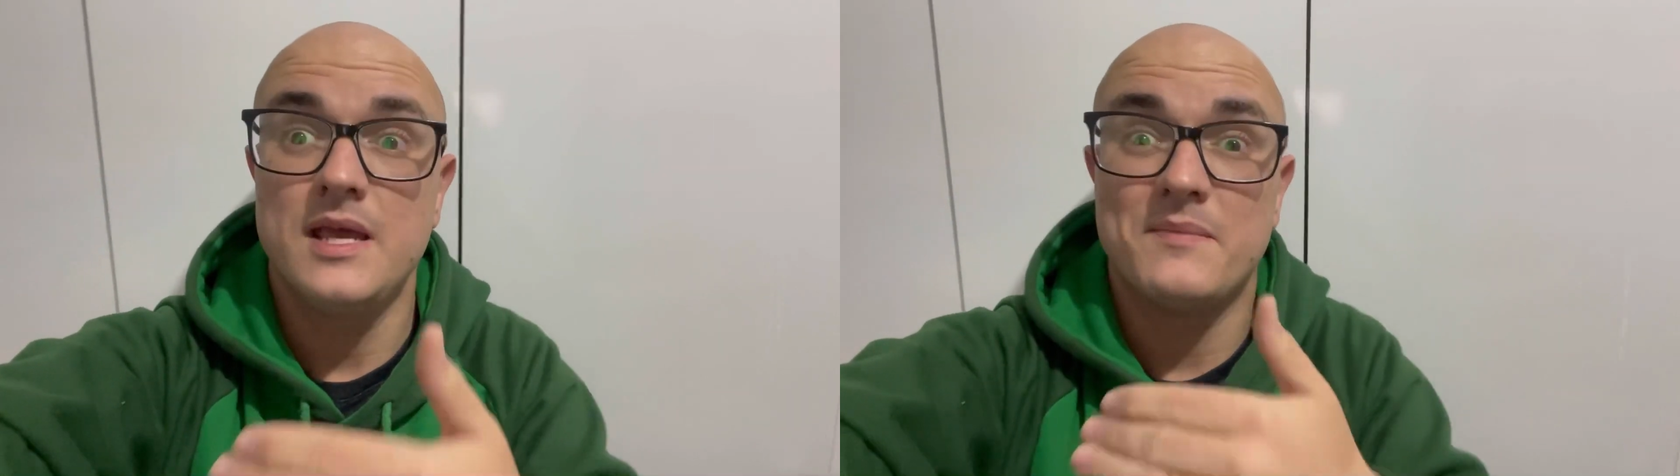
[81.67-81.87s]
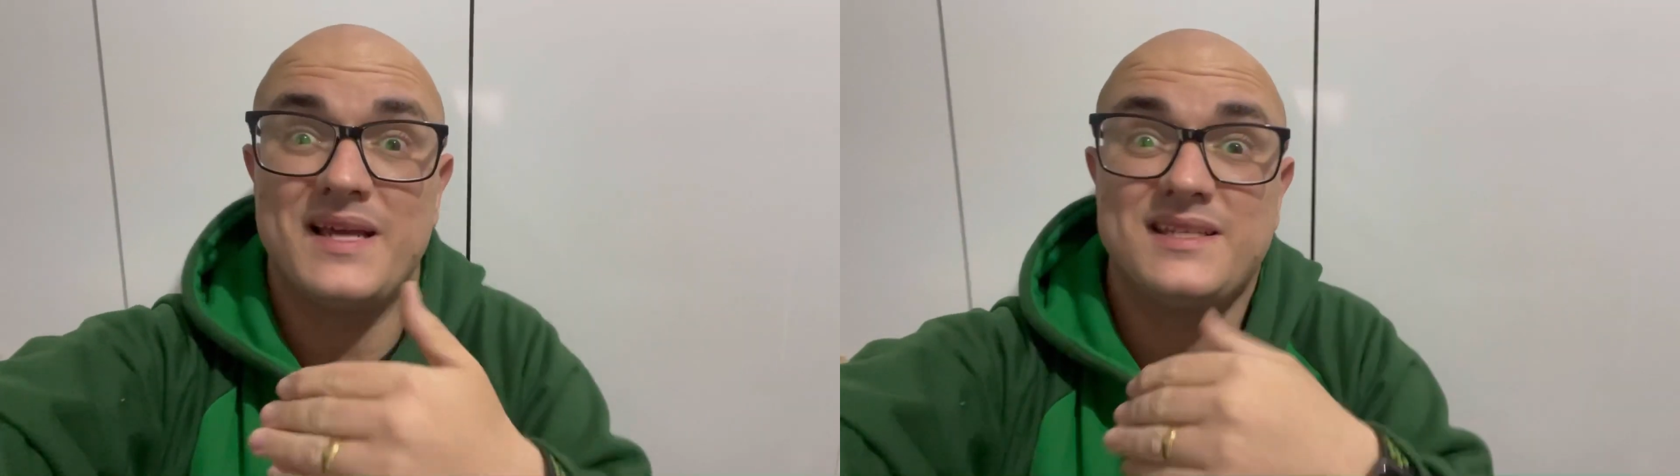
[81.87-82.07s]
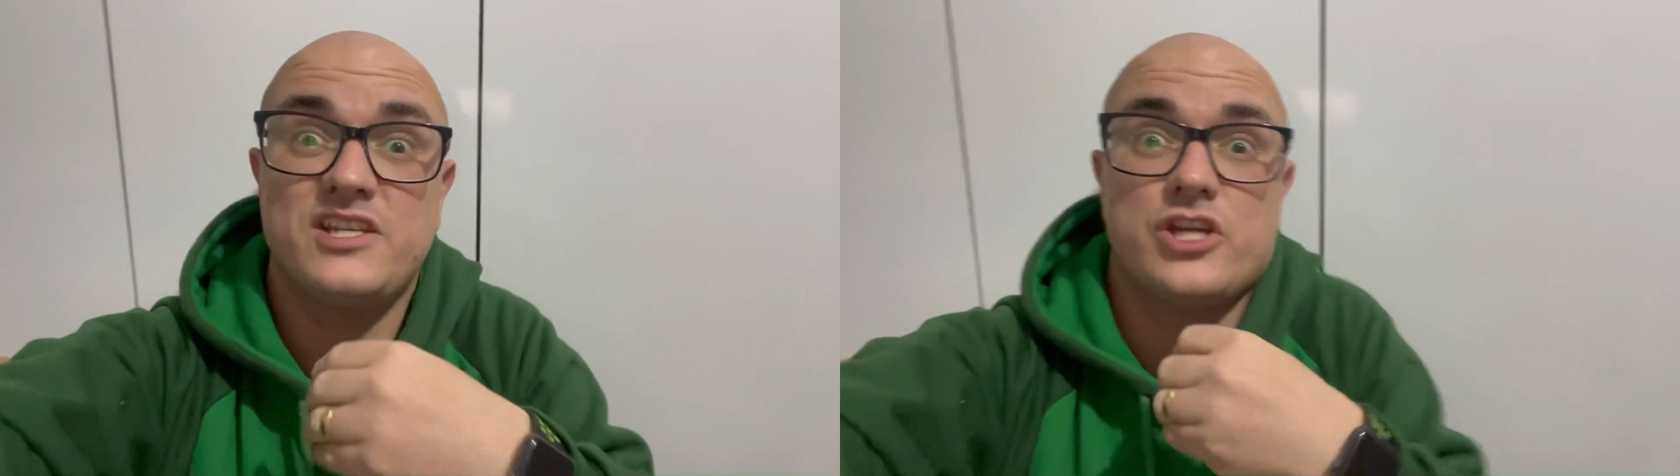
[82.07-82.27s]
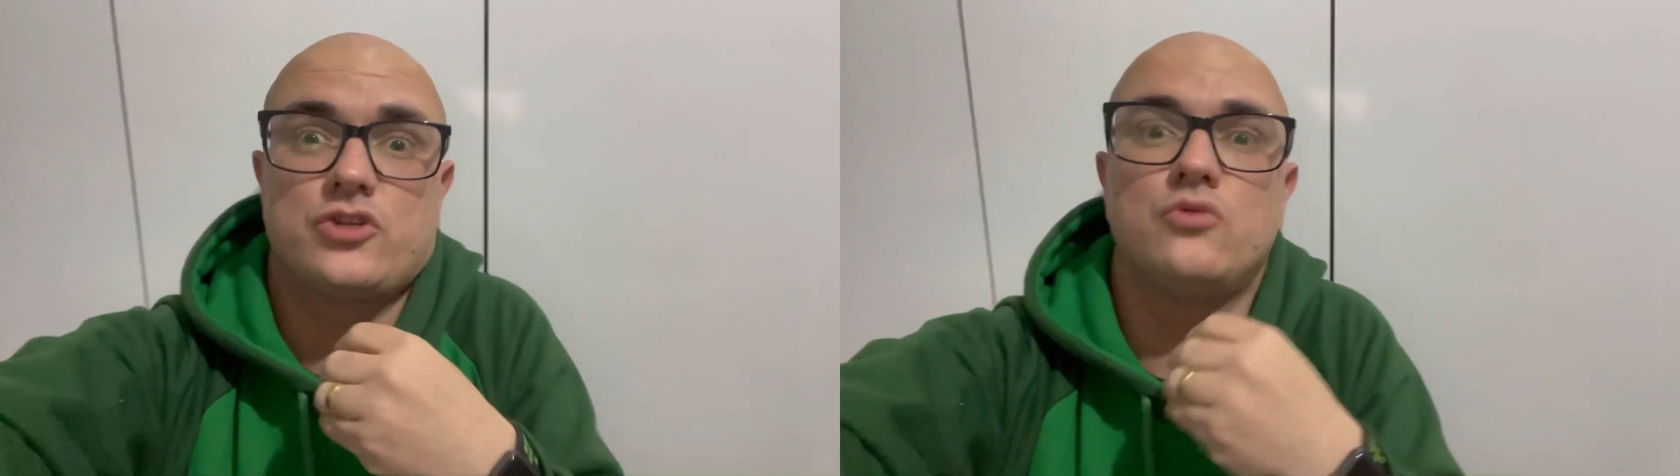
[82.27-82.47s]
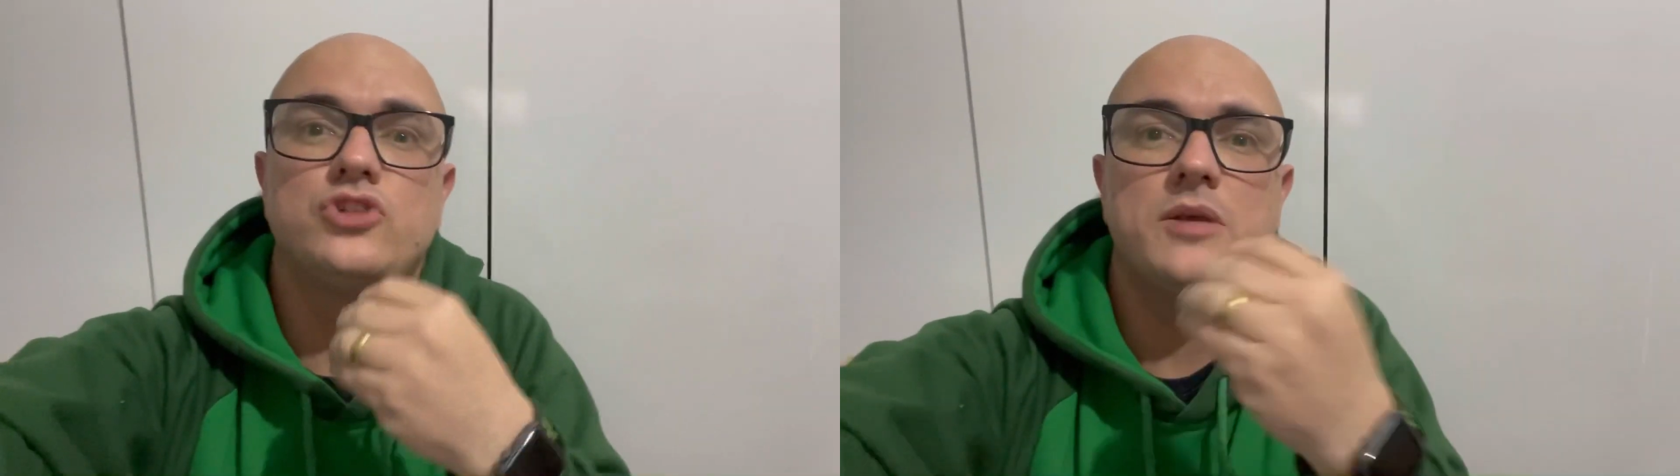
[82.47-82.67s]
mas a gente
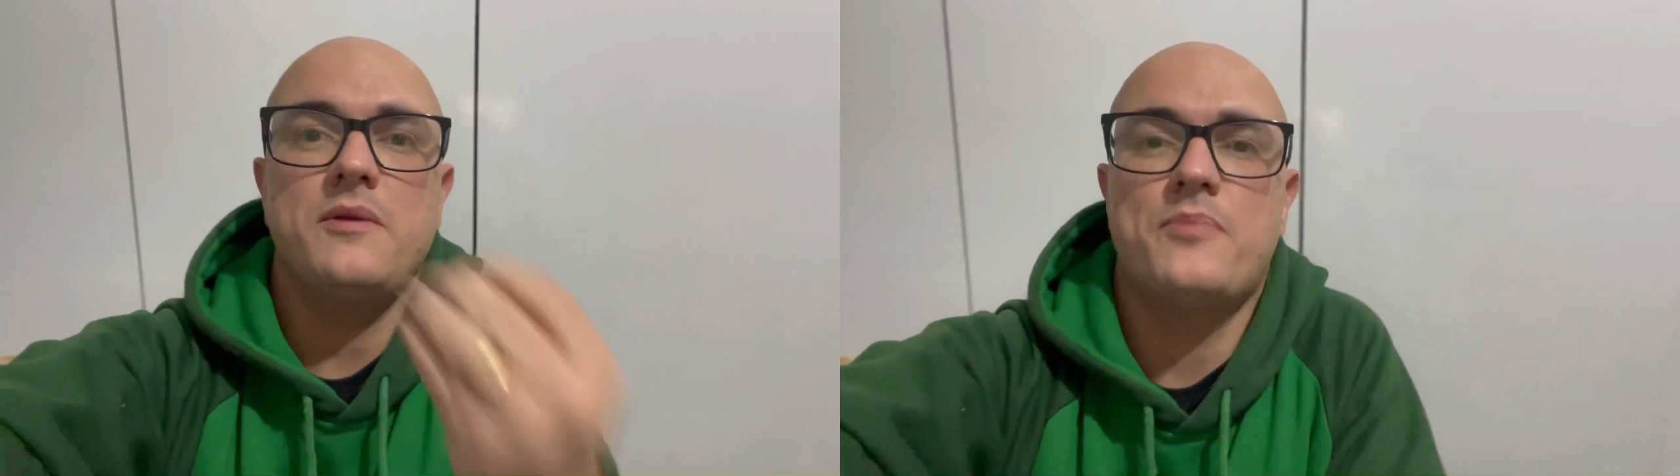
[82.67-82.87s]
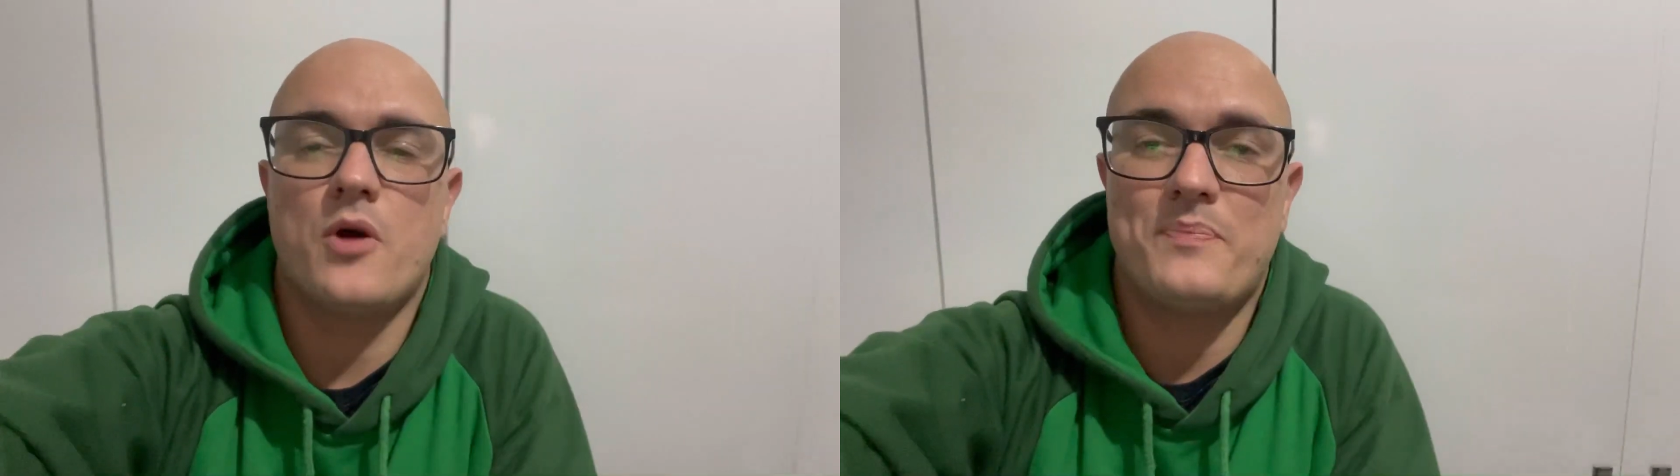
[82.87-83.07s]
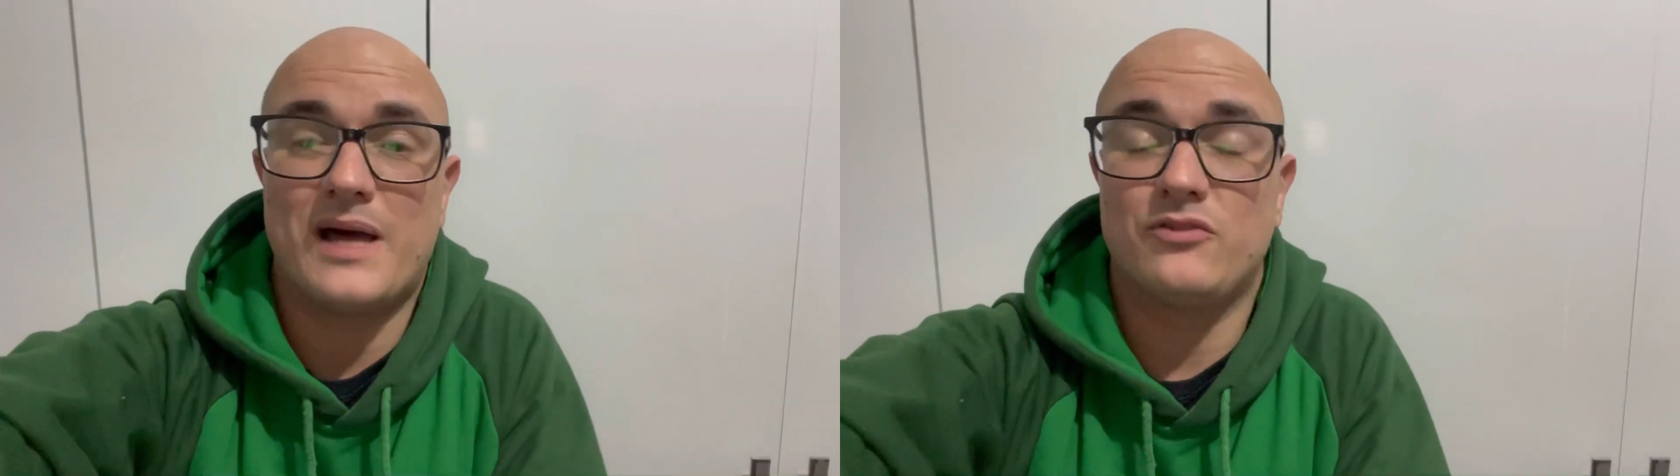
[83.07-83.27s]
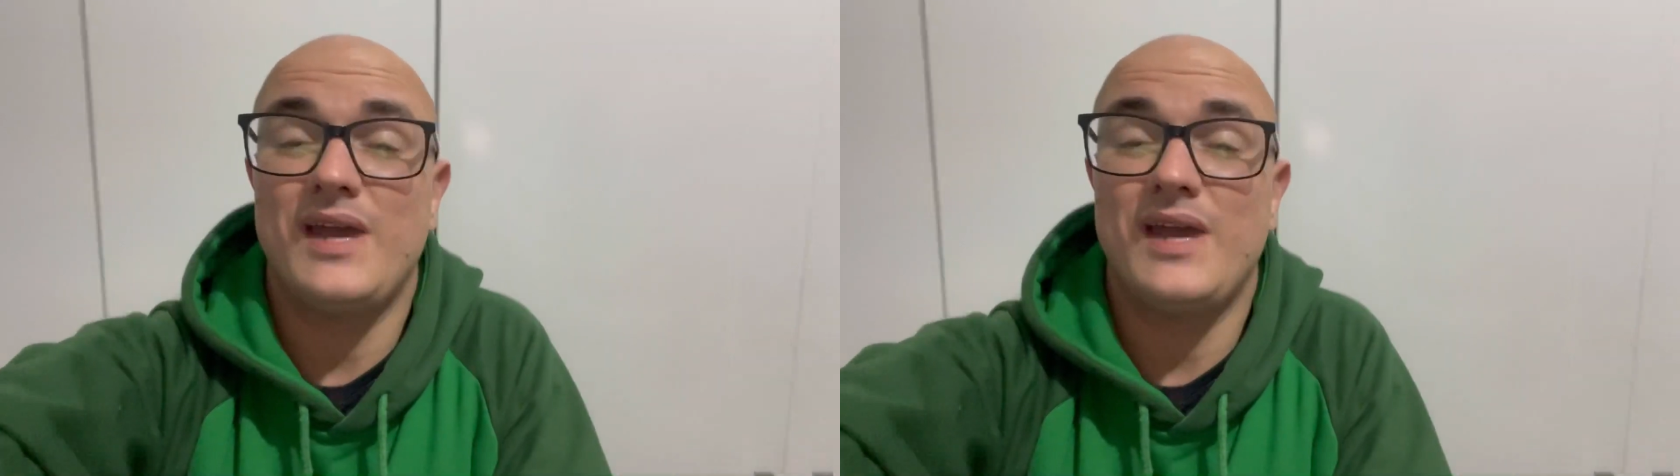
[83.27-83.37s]
com o time poupado,